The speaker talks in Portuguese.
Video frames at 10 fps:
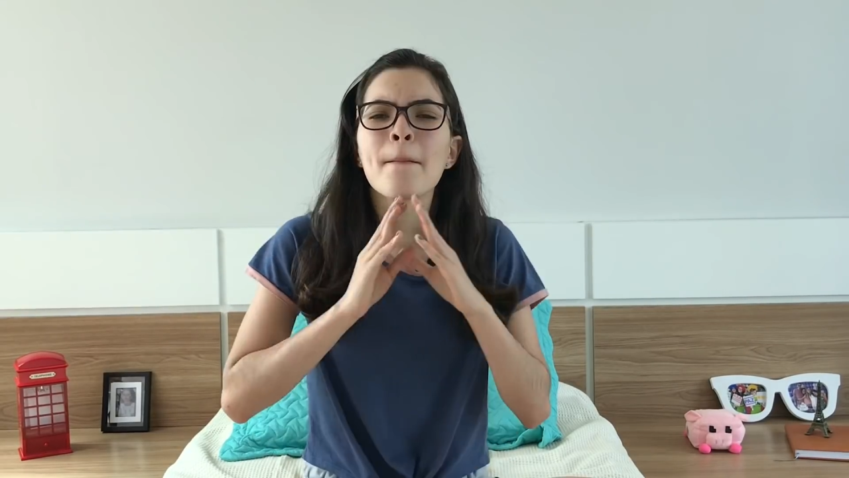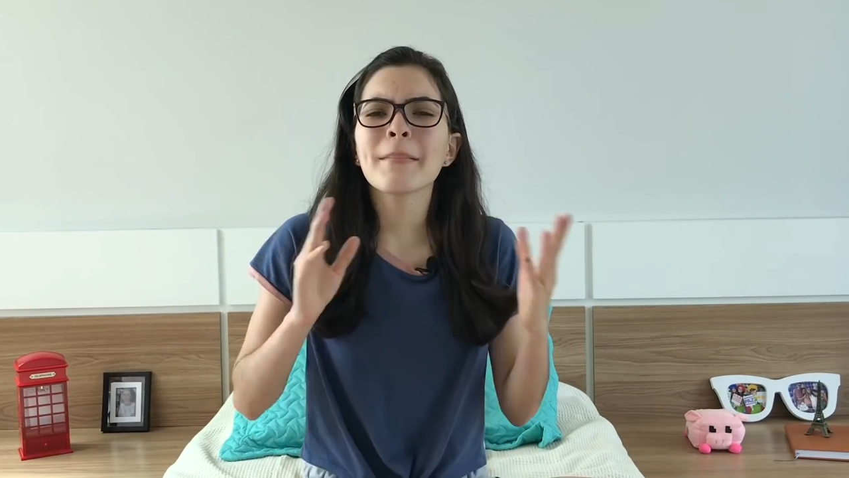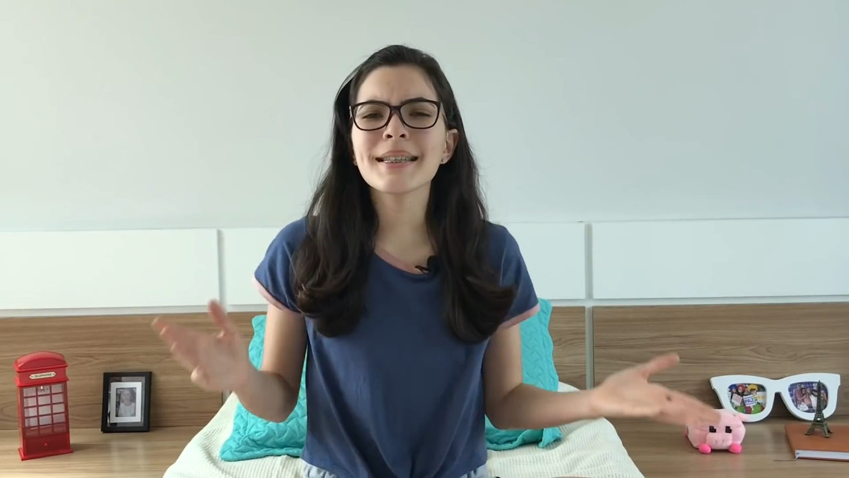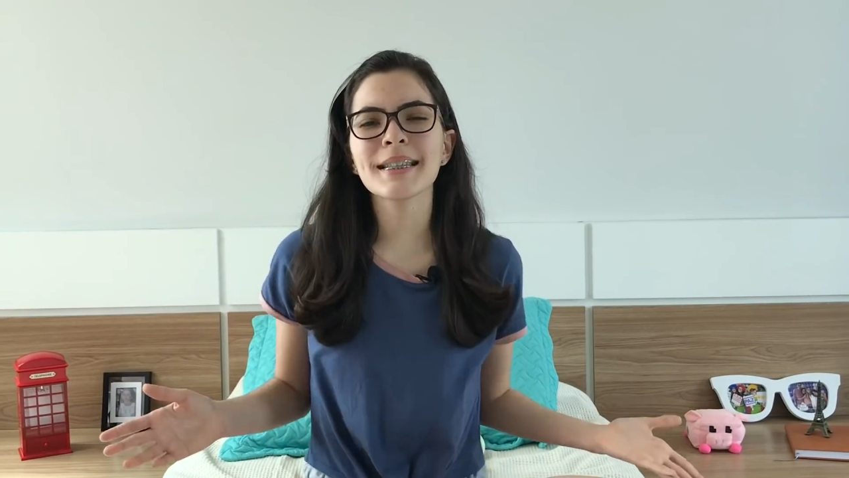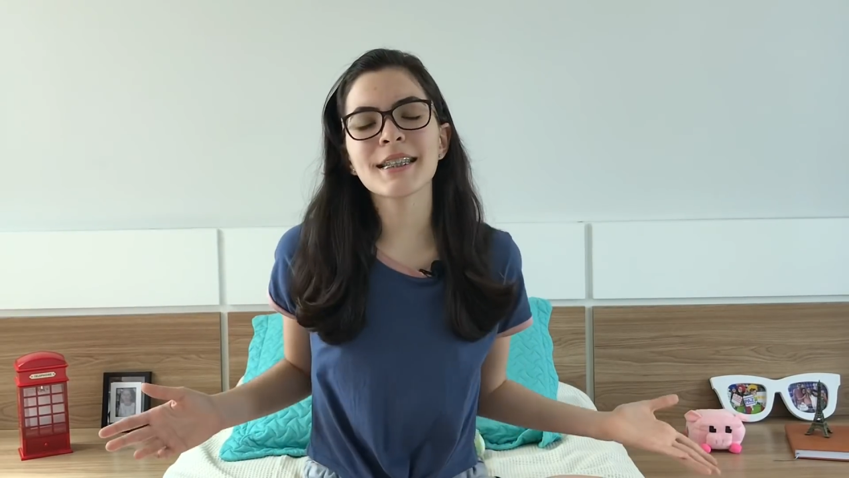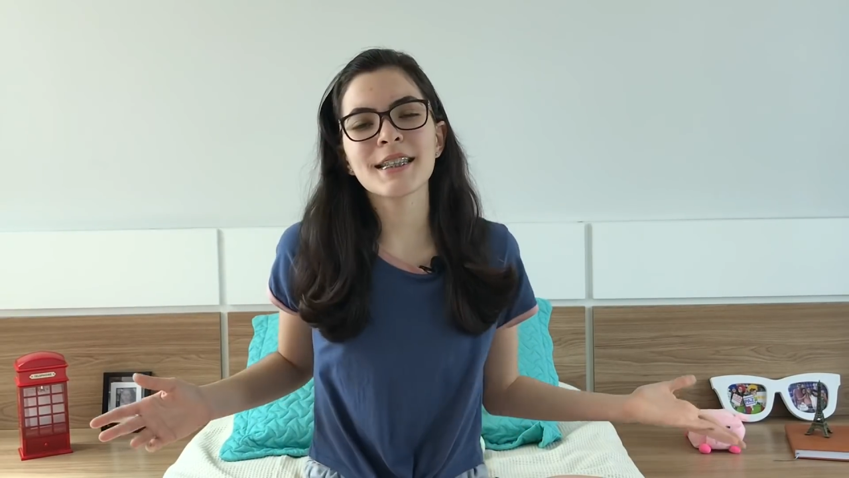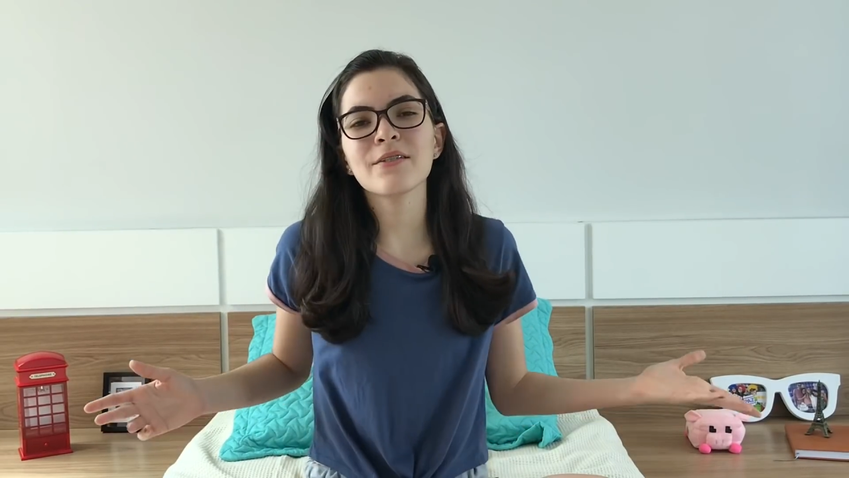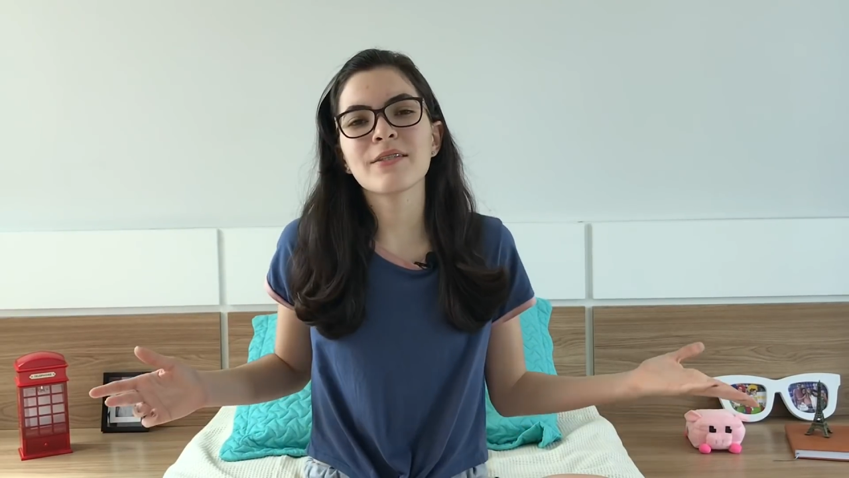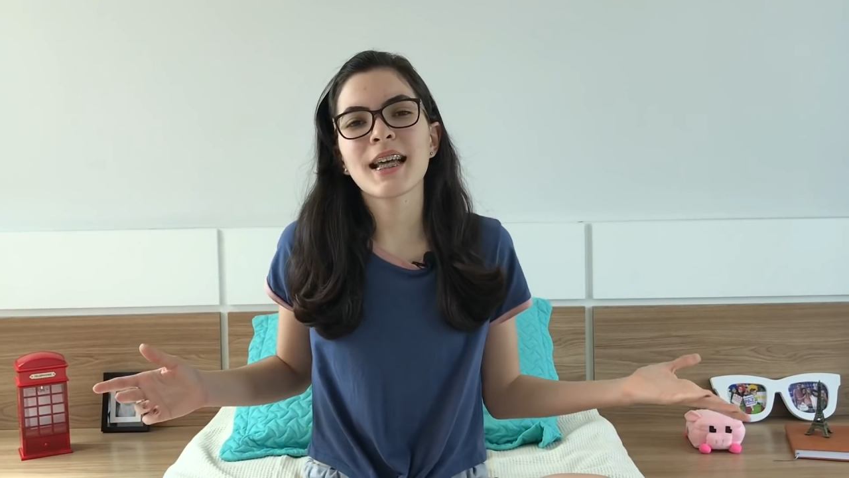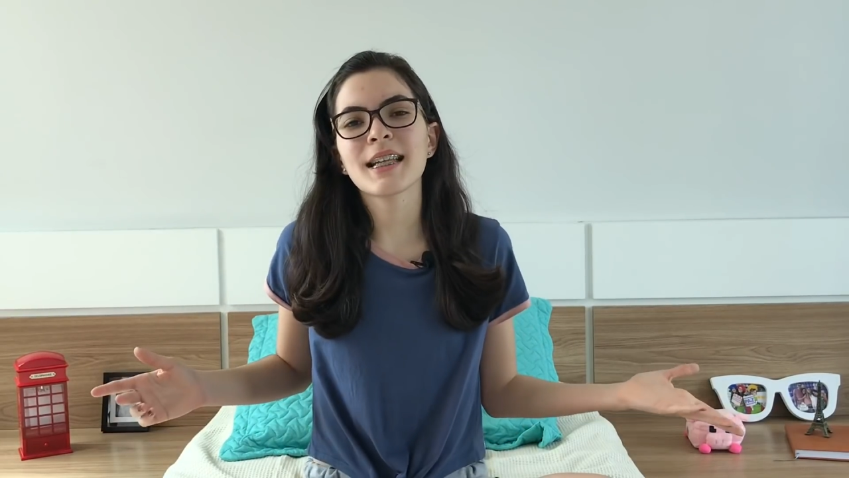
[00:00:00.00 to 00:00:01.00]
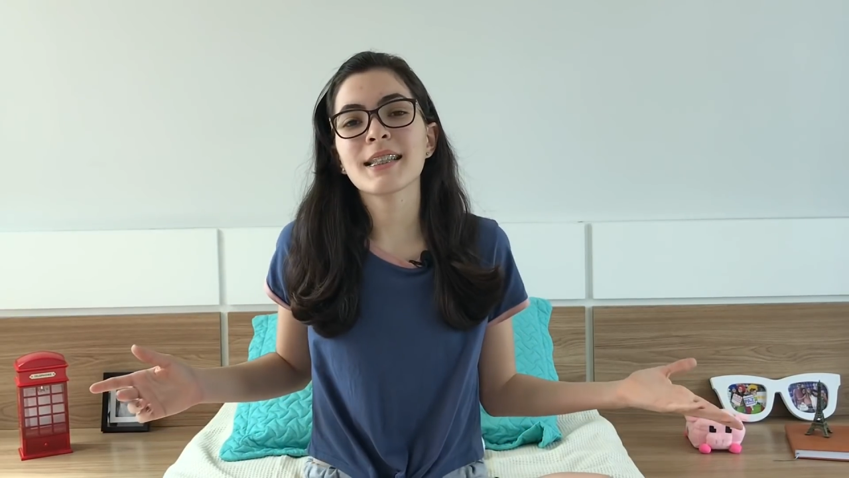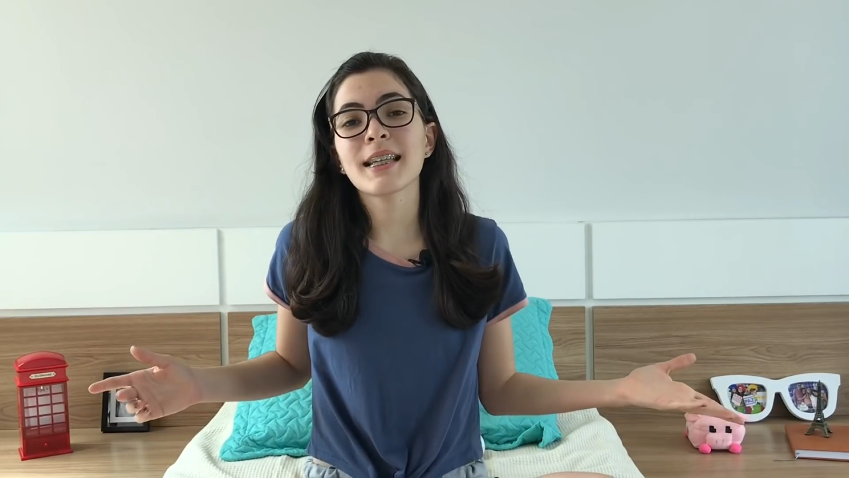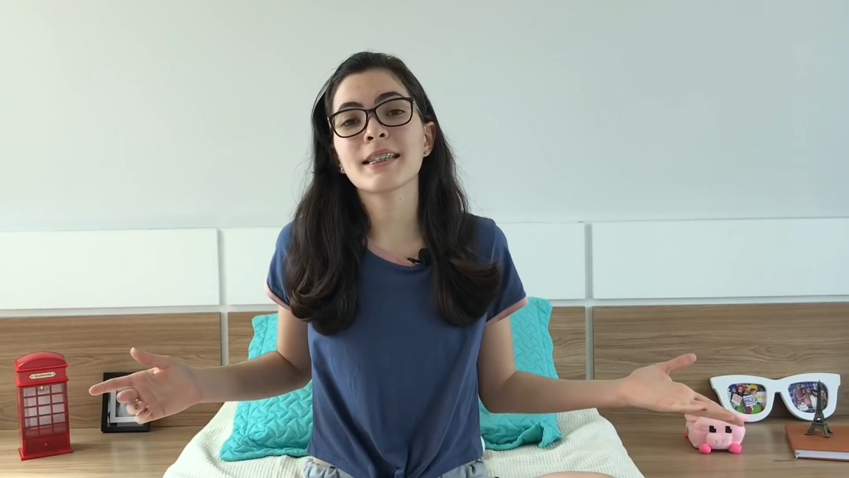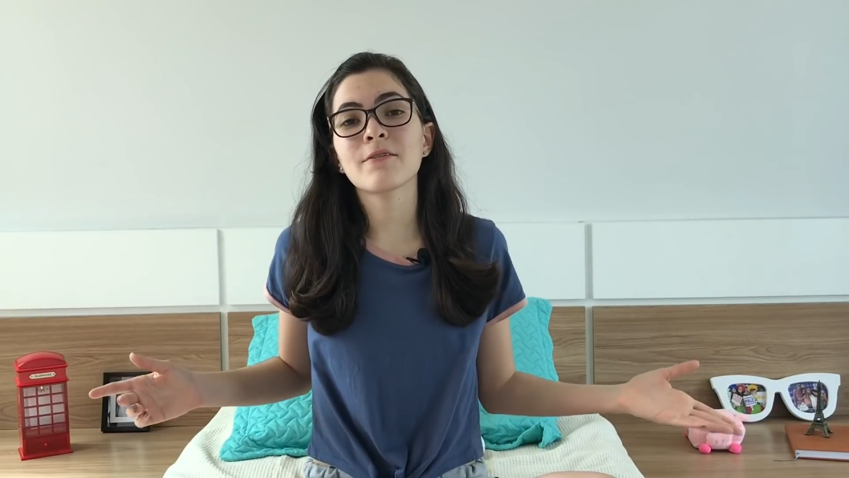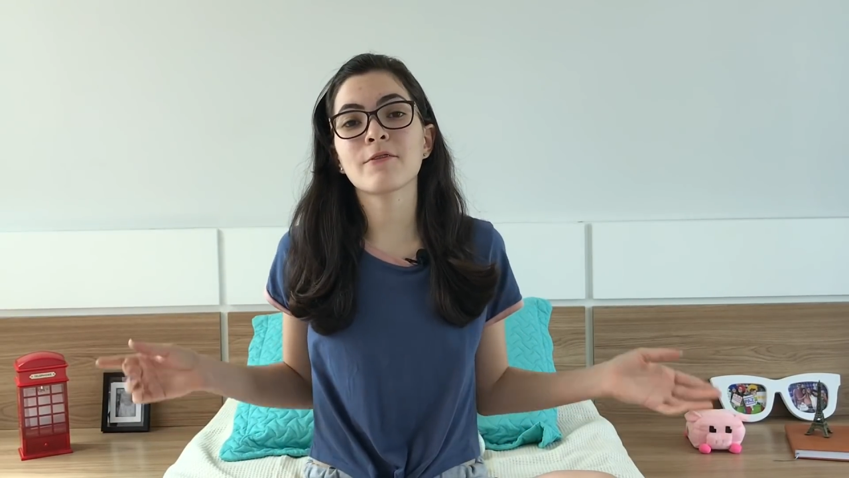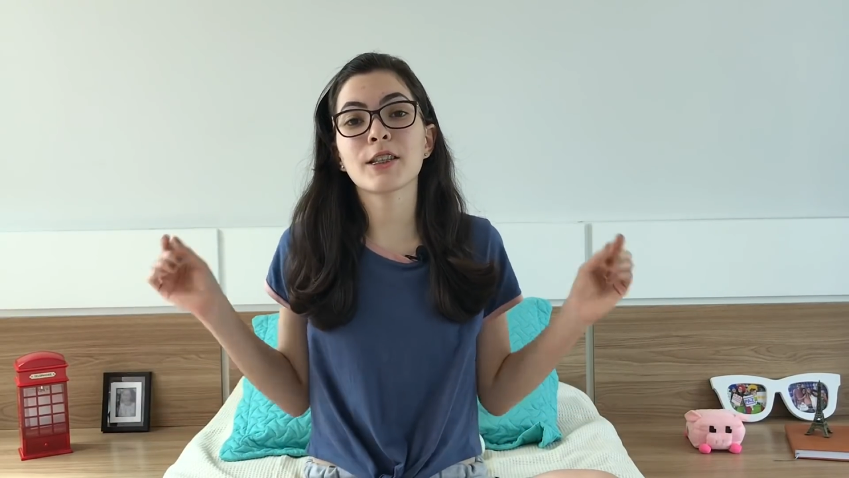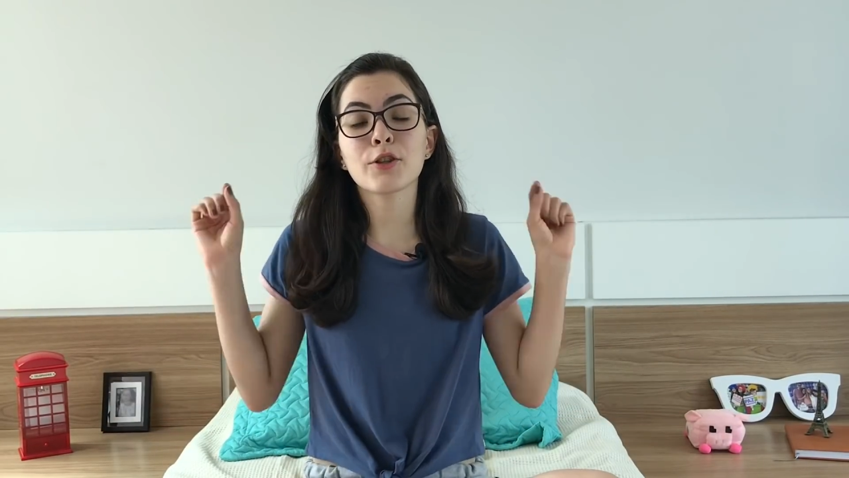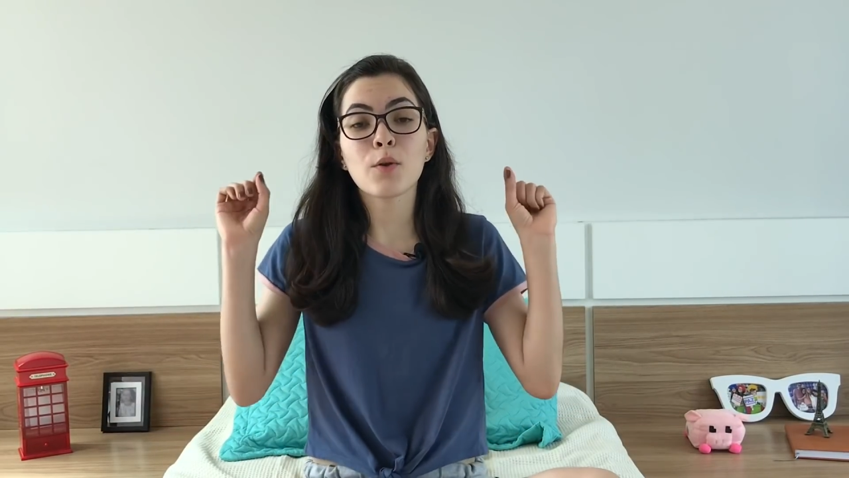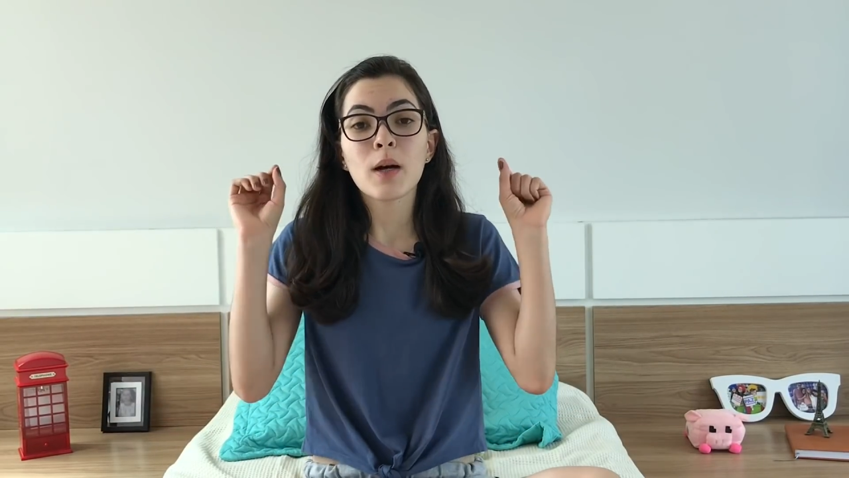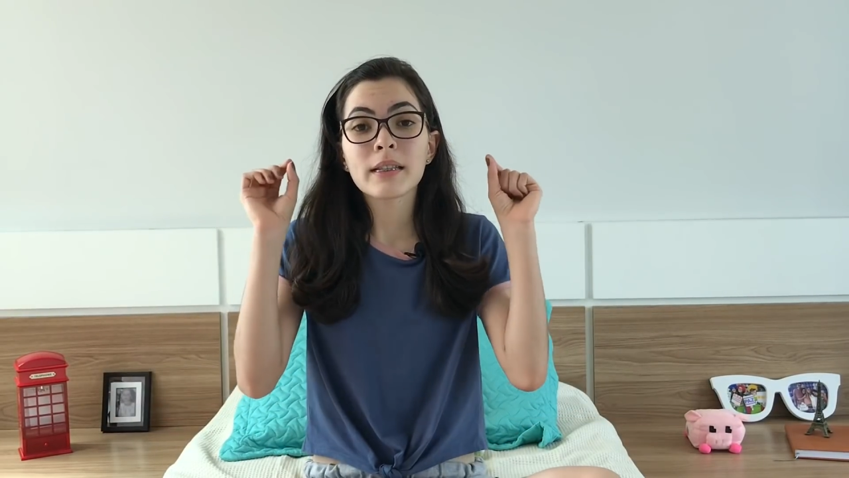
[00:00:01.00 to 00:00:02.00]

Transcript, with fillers: Mas antes de finalizar esse vídeo,